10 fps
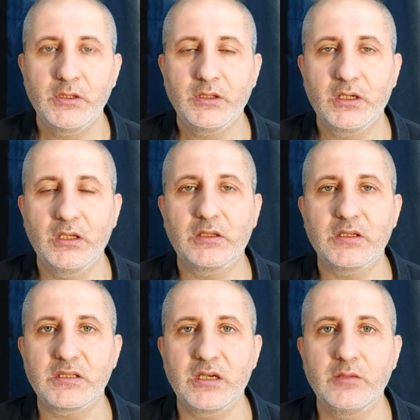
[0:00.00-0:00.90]

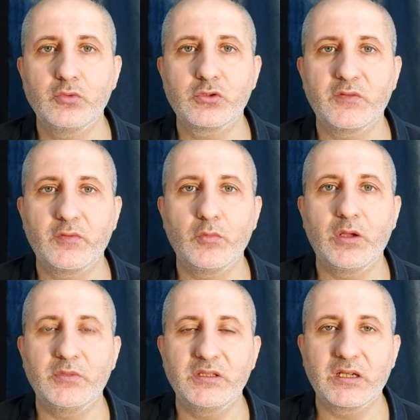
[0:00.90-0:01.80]
Galatasaray Mustafa
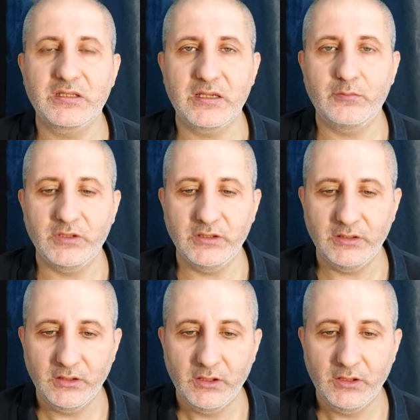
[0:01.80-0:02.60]
Muhammed'i kazanmalı.